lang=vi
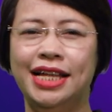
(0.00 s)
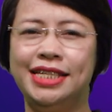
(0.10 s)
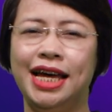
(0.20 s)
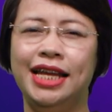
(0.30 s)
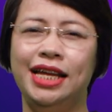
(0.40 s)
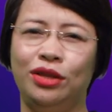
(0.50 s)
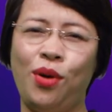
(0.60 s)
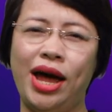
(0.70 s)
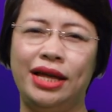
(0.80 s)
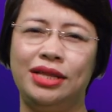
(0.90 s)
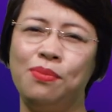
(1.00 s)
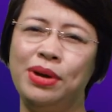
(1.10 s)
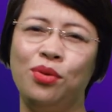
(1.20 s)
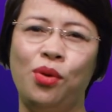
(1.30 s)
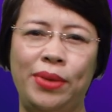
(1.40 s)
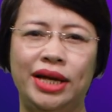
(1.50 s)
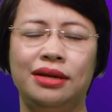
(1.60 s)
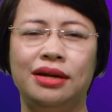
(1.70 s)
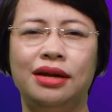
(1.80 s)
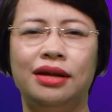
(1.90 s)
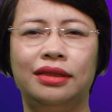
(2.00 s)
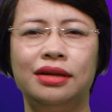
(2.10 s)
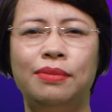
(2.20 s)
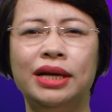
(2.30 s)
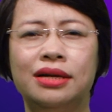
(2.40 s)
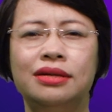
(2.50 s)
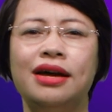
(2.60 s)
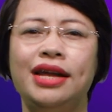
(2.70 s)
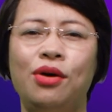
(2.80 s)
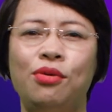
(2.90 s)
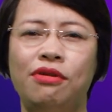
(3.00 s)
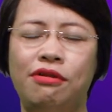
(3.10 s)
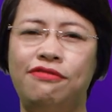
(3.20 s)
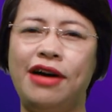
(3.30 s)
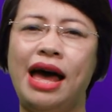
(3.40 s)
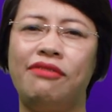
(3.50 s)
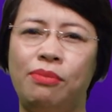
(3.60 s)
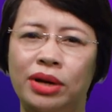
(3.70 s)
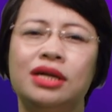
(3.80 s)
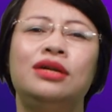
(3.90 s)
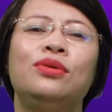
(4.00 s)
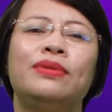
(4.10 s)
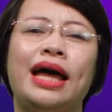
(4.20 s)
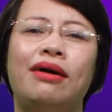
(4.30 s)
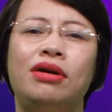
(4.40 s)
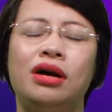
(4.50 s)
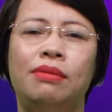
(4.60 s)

trên điện thoại thông minh của mình từ bất cứ nơi đâu và vào bất cứ lúc nào,